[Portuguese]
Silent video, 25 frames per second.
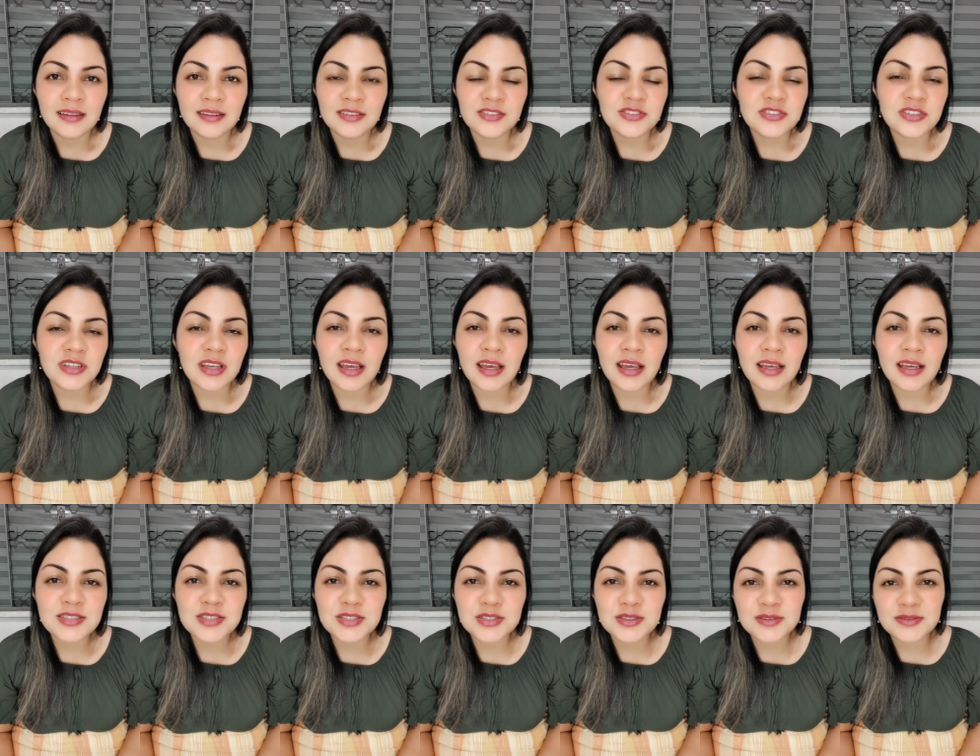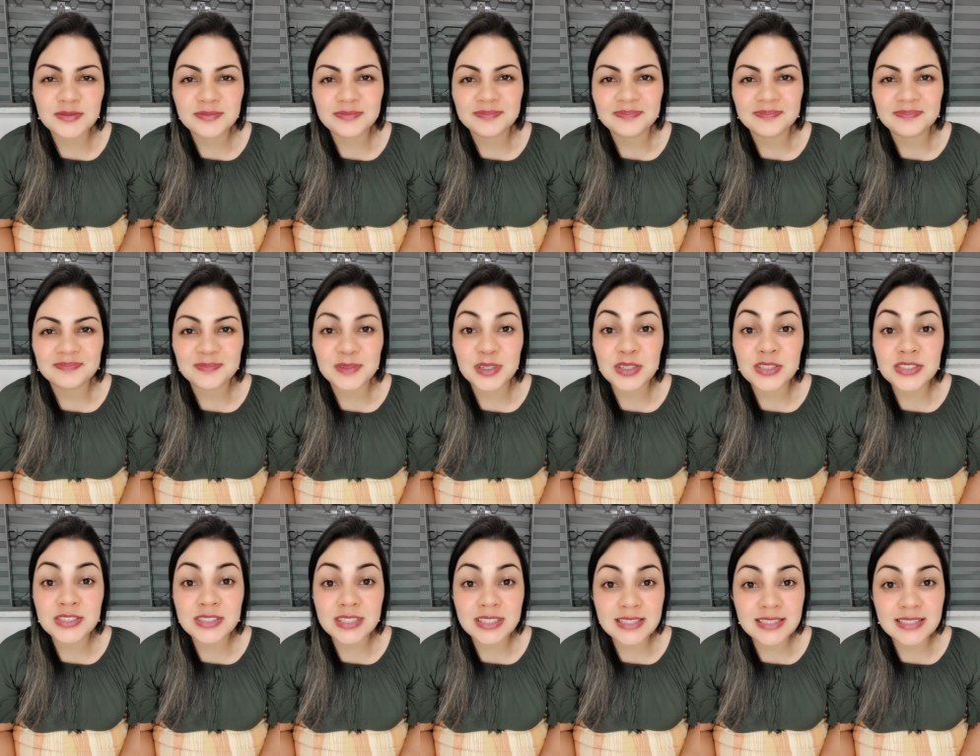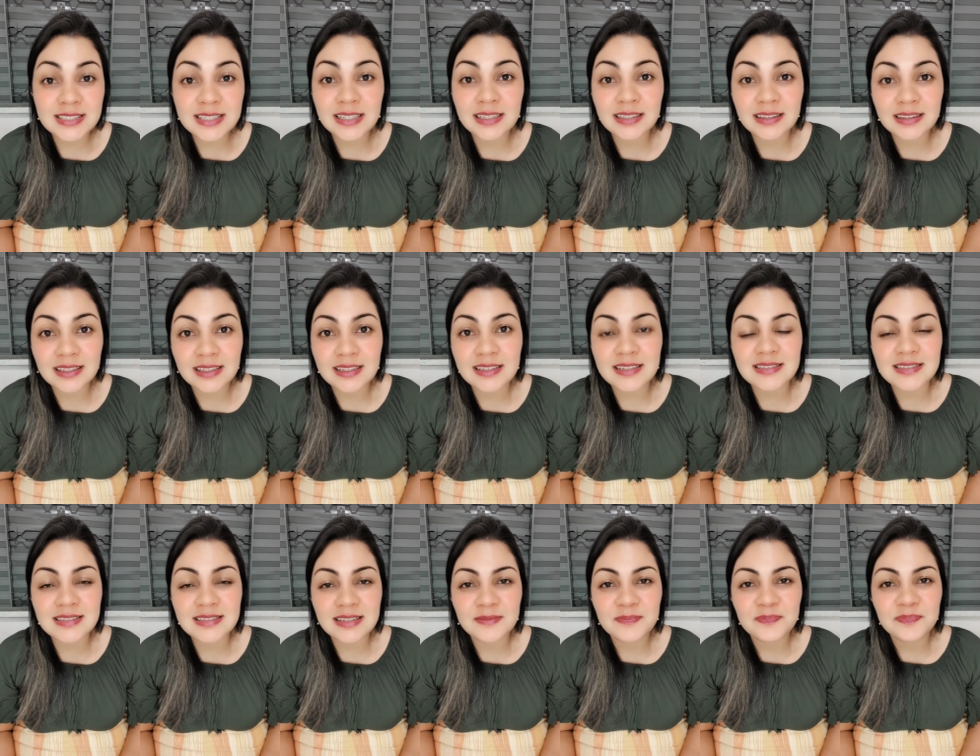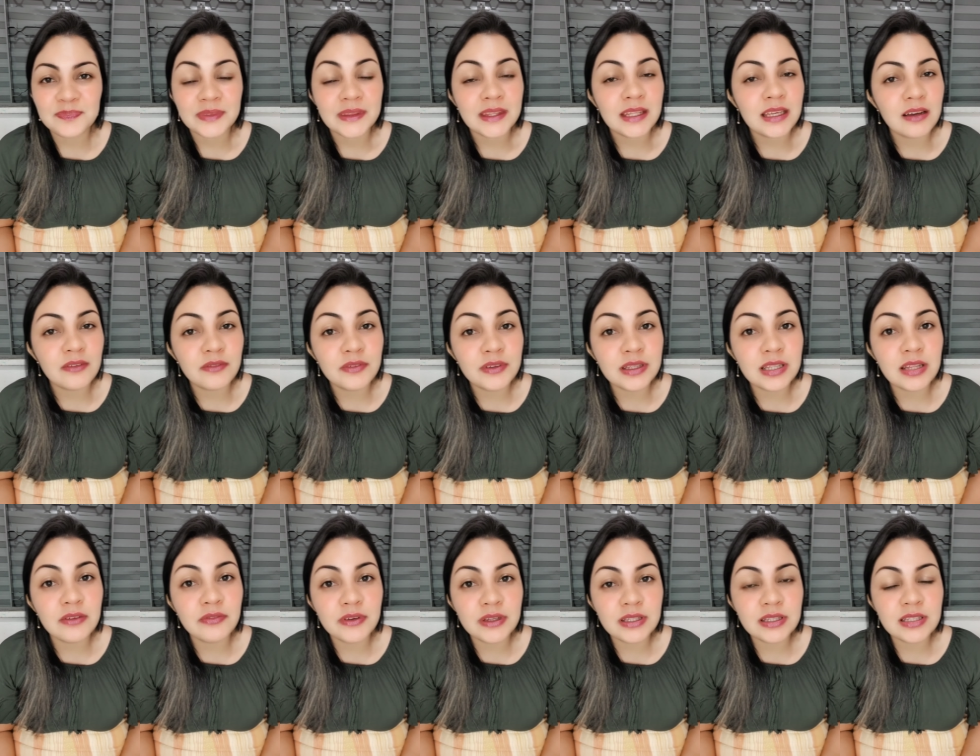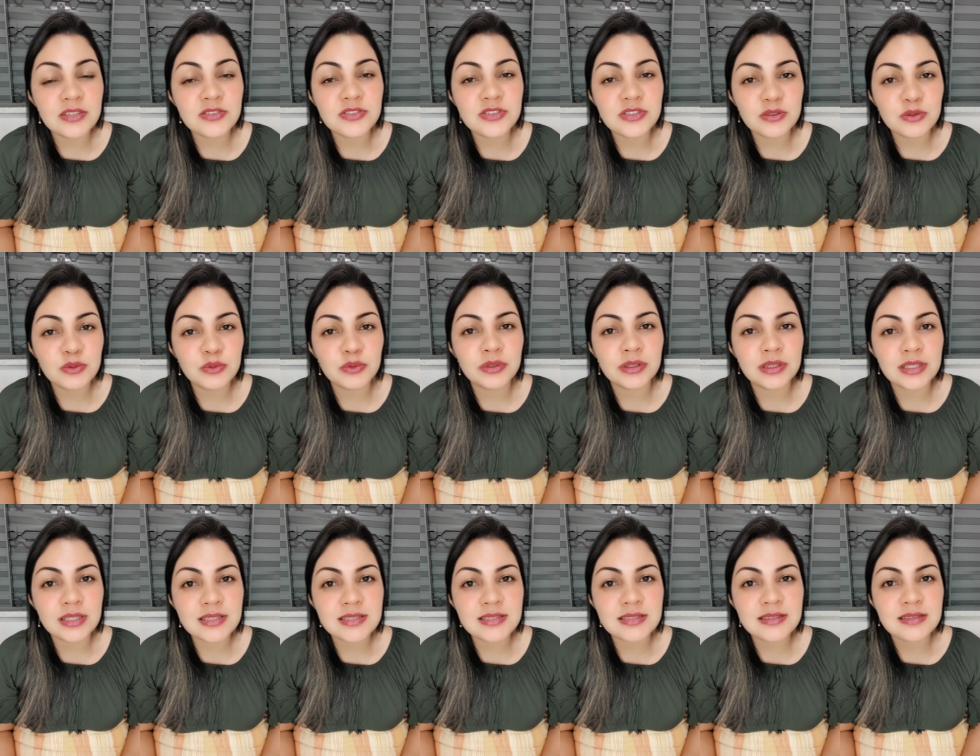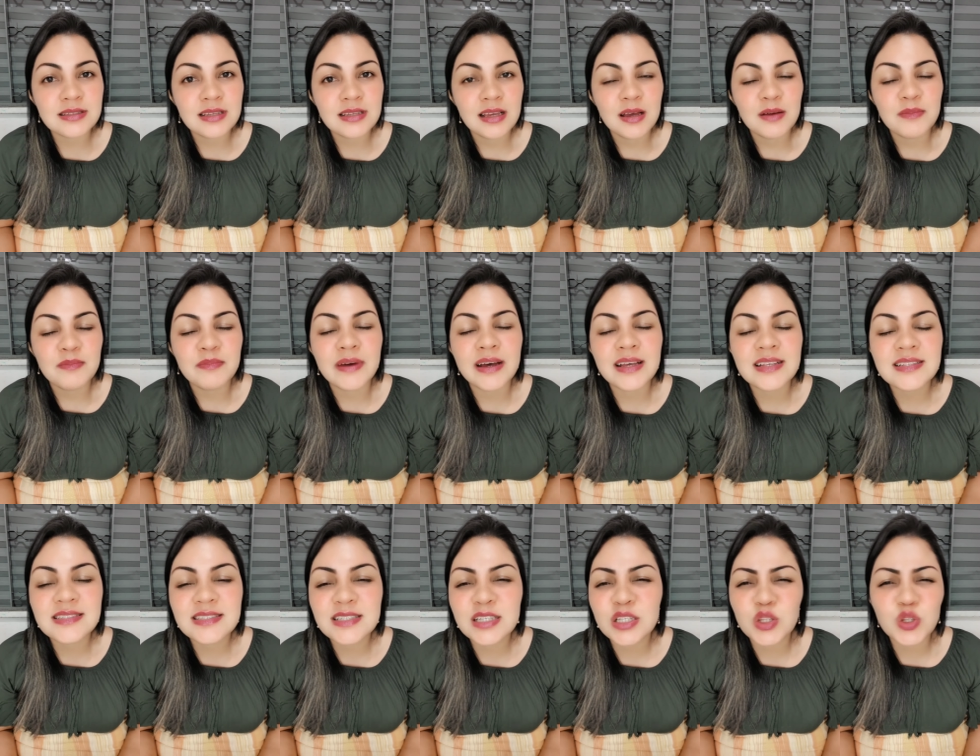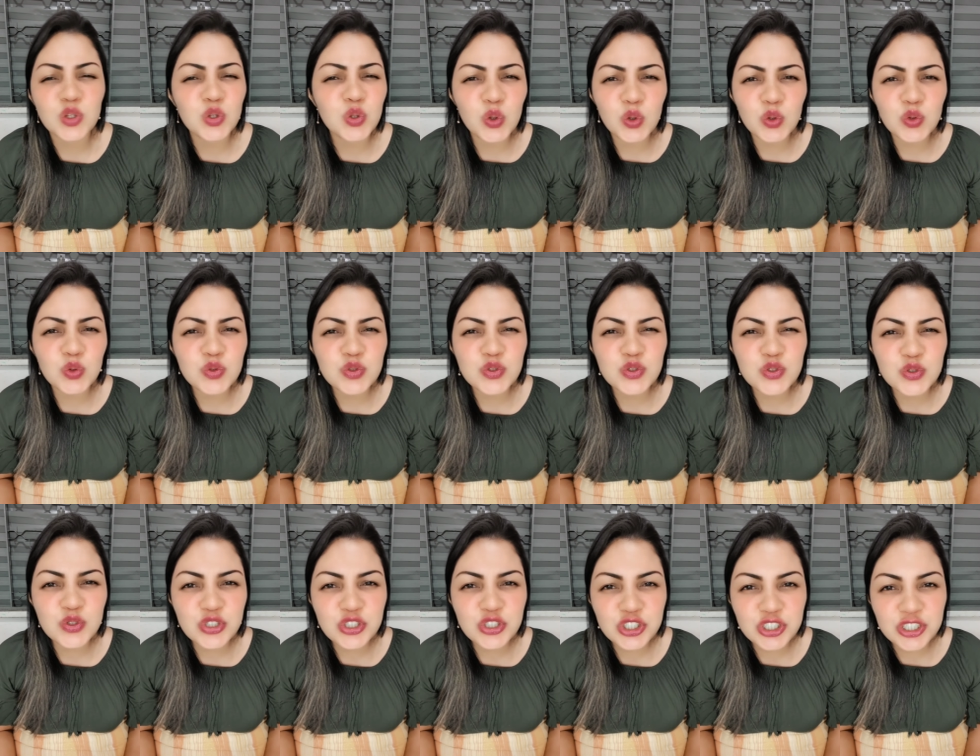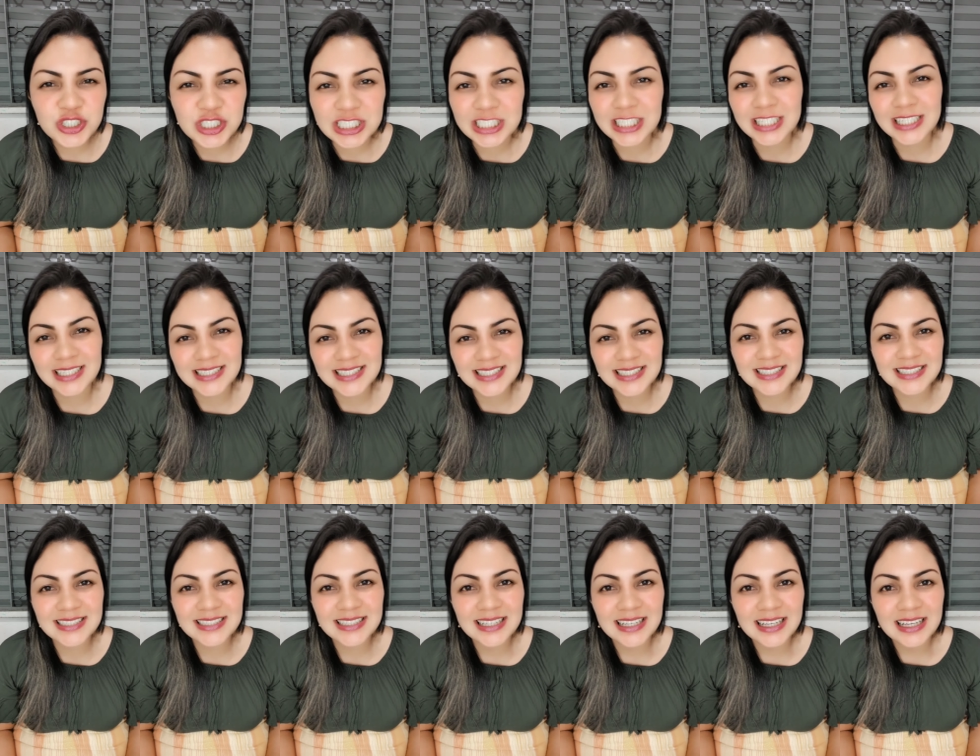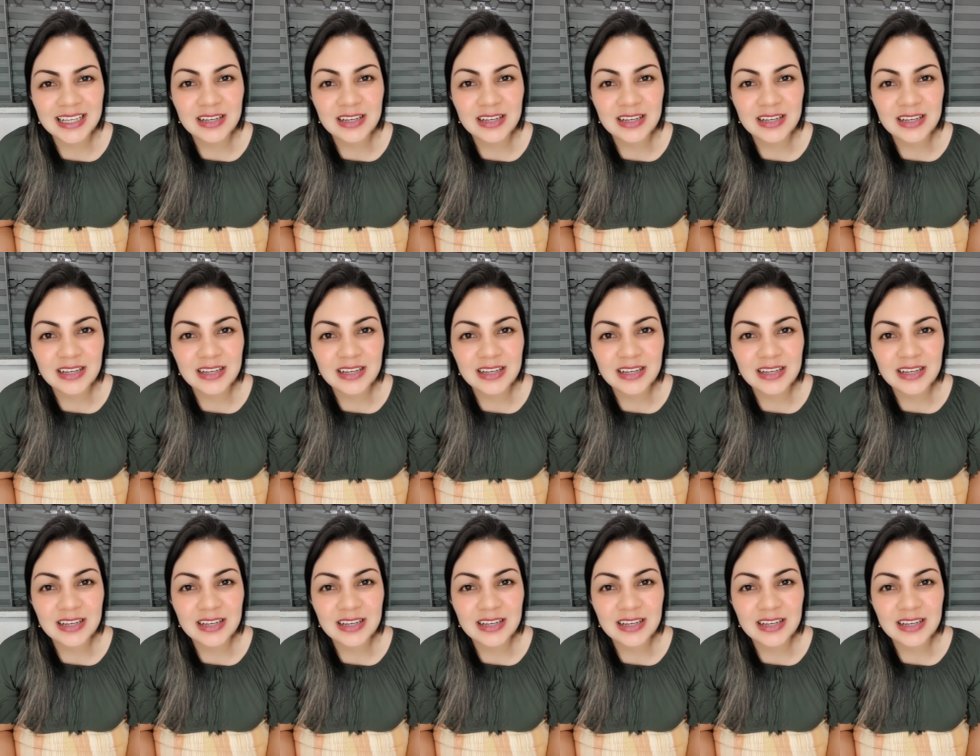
De resto, pode ter certeza que a vida é feita de lutas, mas que todos os dias